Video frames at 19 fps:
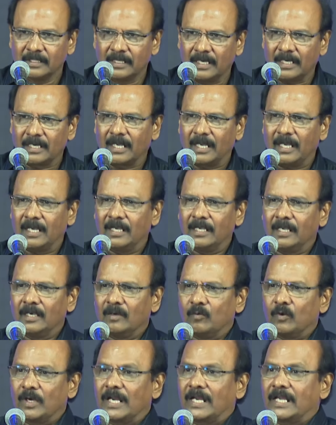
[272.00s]
ஆனா
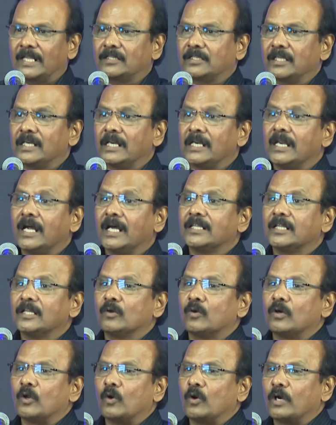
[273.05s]
உலகத்தில் இல்லாதது
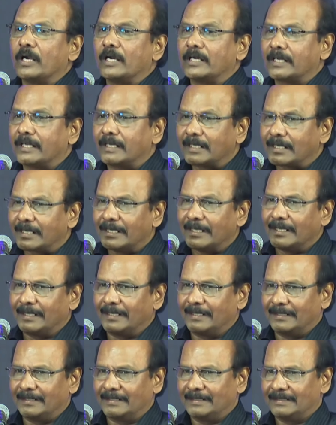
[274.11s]
ஒன்று உங்ககிட்ட இருக்கு
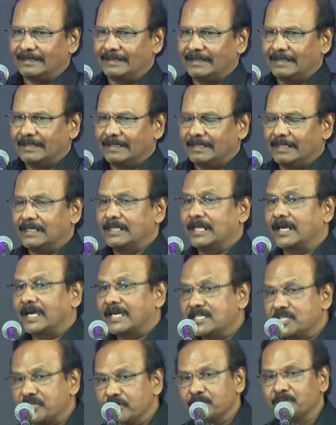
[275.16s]
அதான்
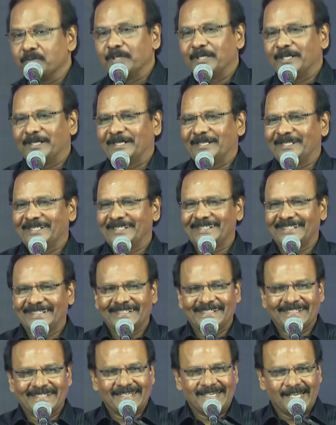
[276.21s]
ரட்சிப்பு
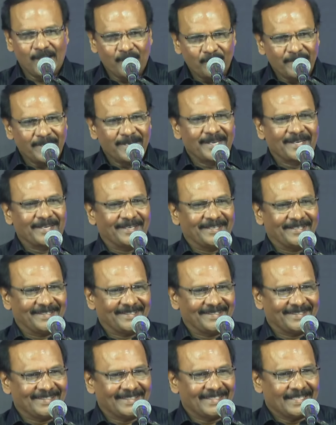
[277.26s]
ஆமே
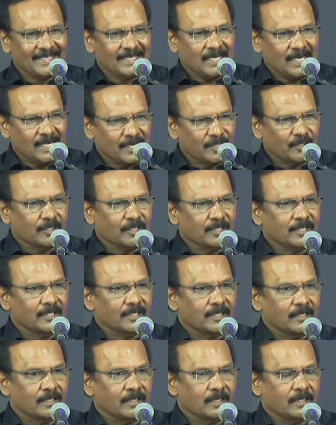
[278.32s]
அடுத்தது
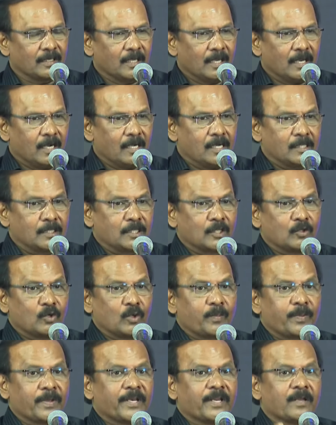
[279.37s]
அடுத்தது
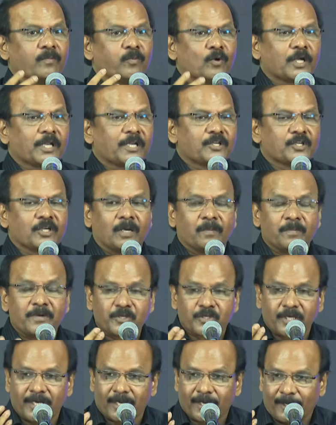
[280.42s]
ஒரு பெரிய பொக்கிஷம்
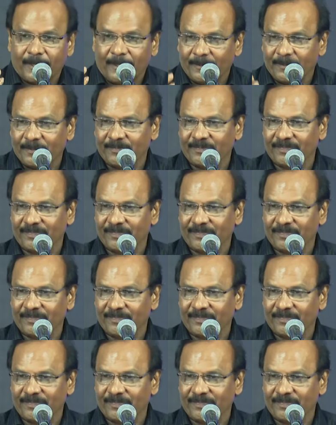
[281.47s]
அபிஷேகம்